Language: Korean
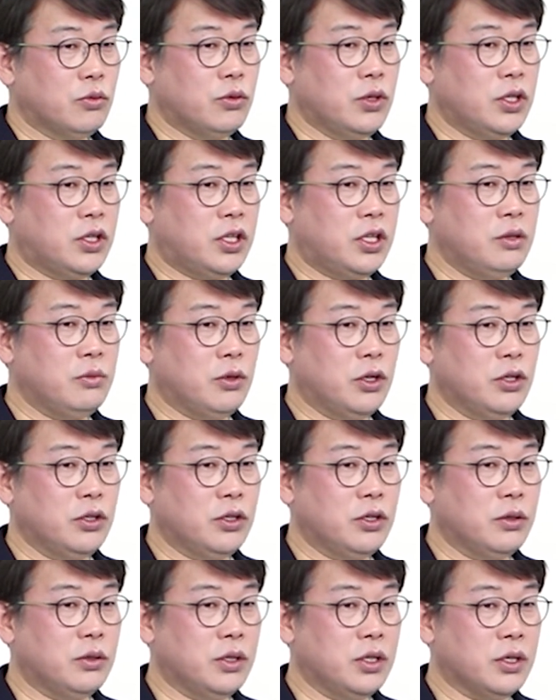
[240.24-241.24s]
우리
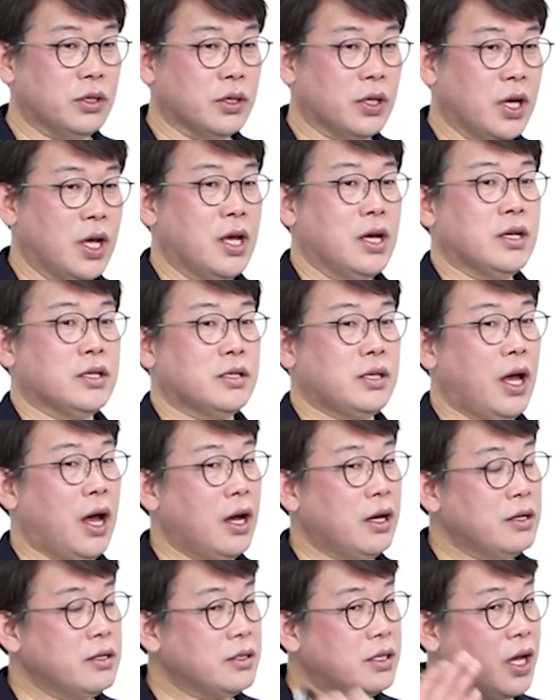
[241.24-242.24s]
팀원 등은
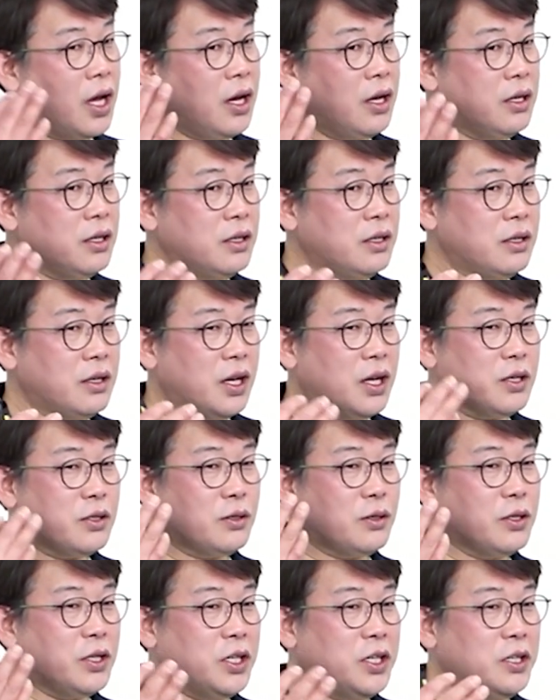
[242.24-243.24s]
상상을
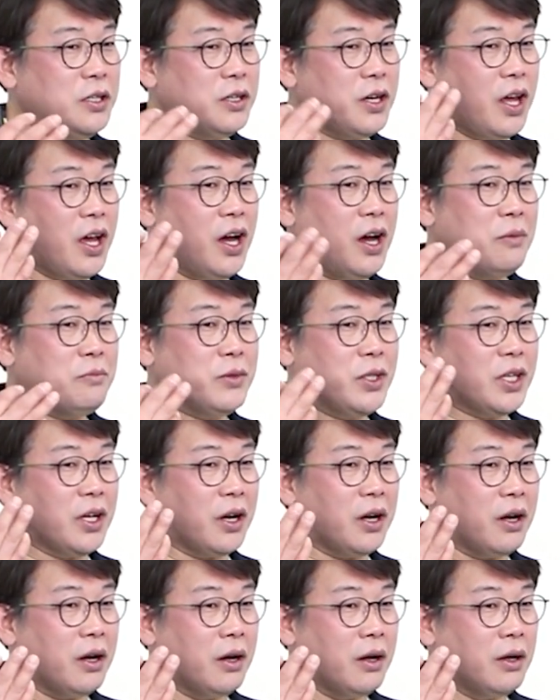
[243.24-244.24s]
해서 일을 해야
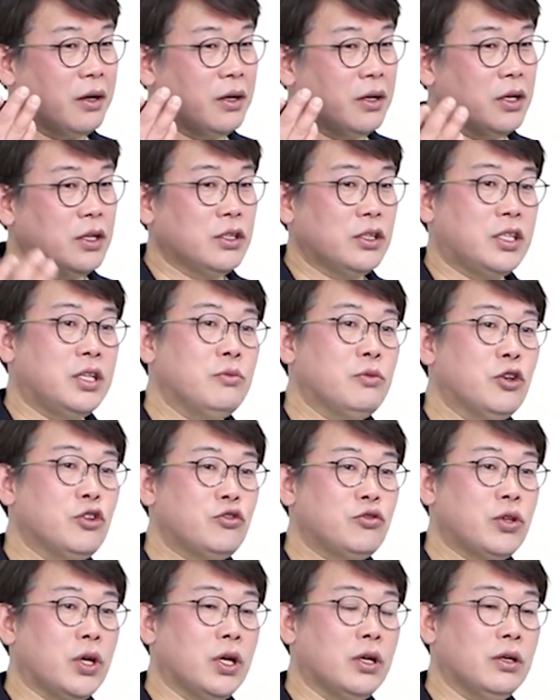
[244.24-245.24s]
합니다.
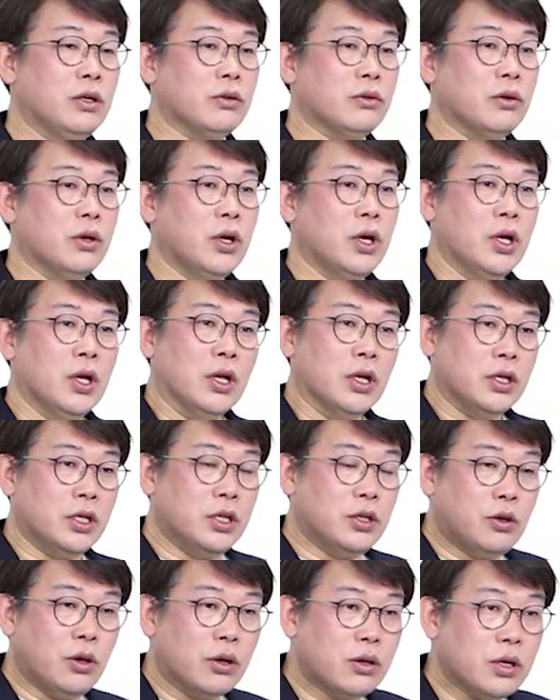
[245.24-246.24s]
팀원 중에는
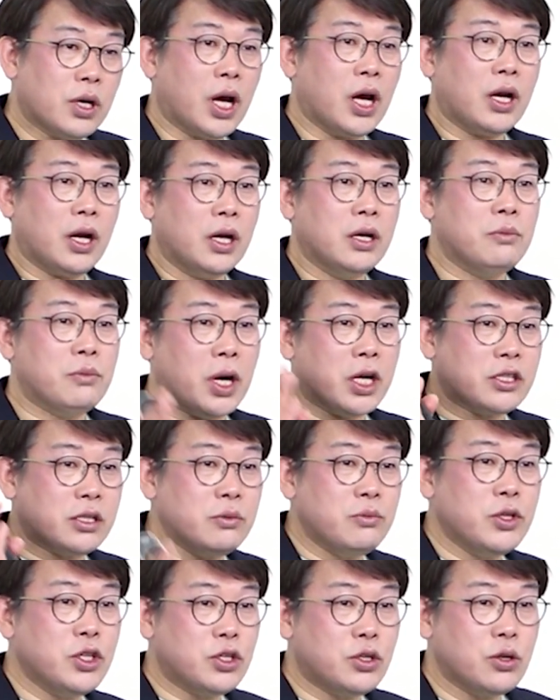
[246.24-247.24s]
이거를 하라는
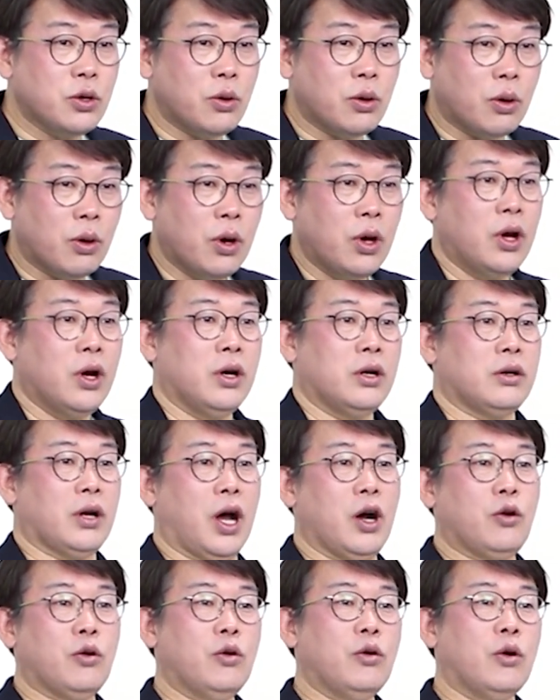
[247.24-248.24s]
말씀이지요?
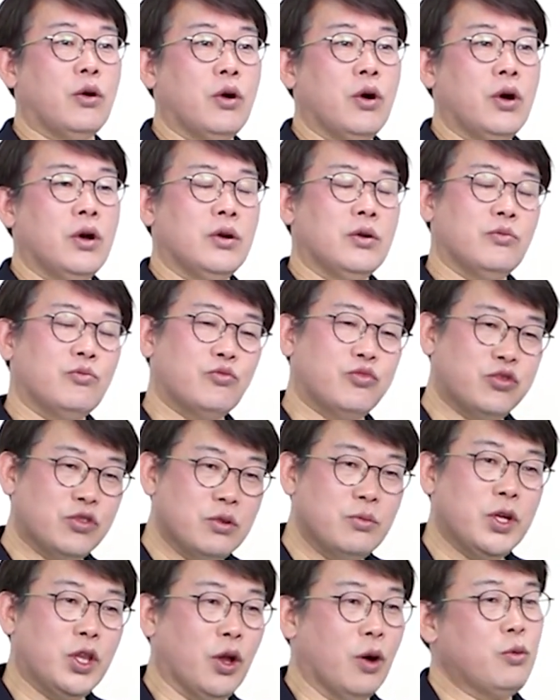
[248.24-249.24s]
라고
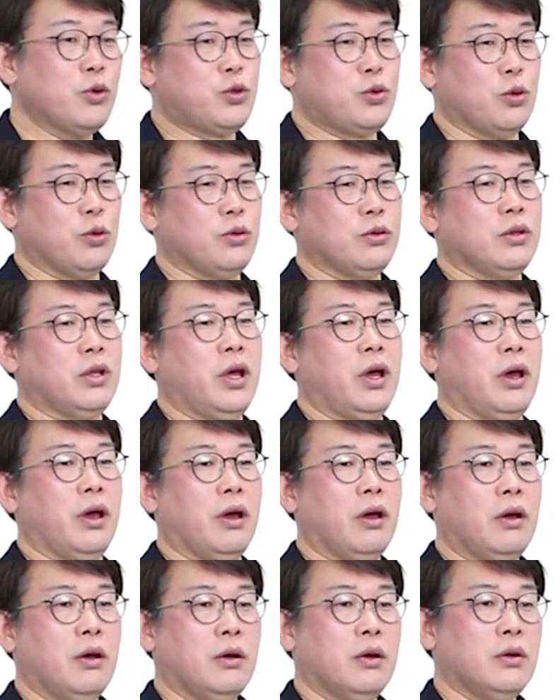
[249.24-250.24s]
물으면 너무
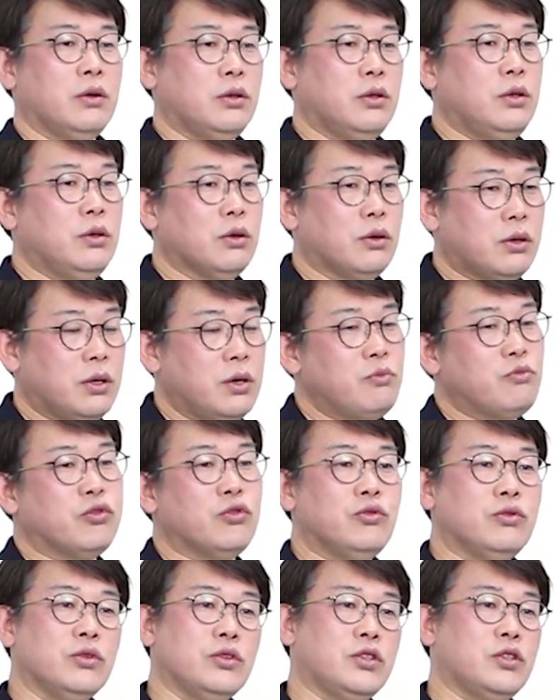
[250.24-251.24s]
좋은데 이렇게
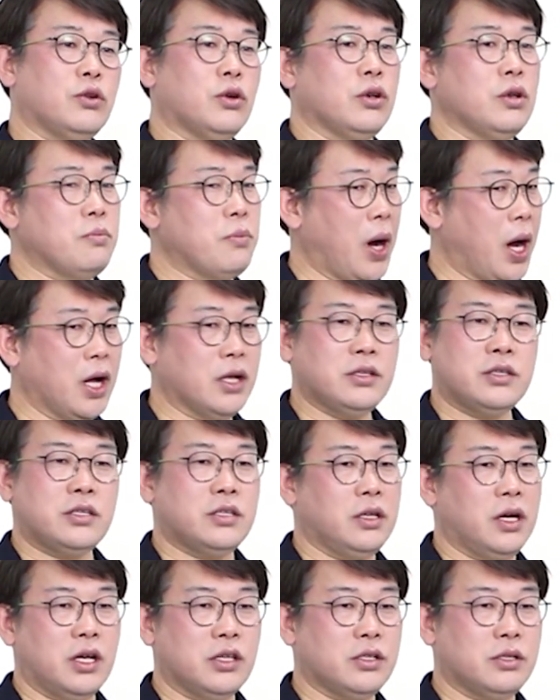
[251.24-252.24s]
묻는 직원이
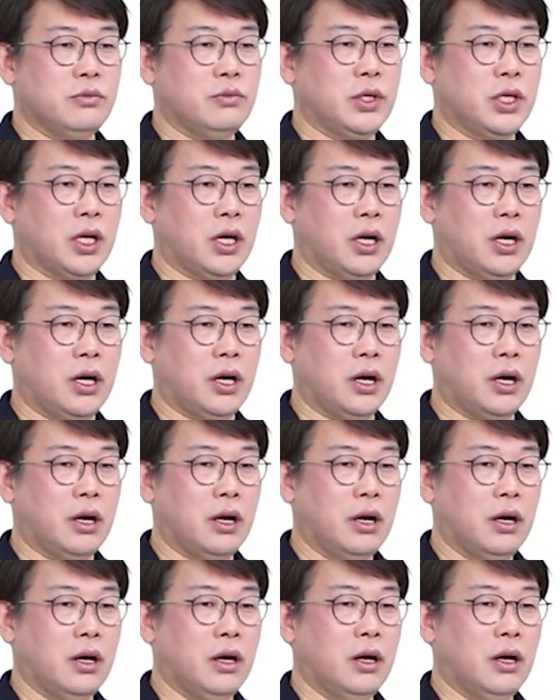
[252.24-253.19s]
많지가 않습니다.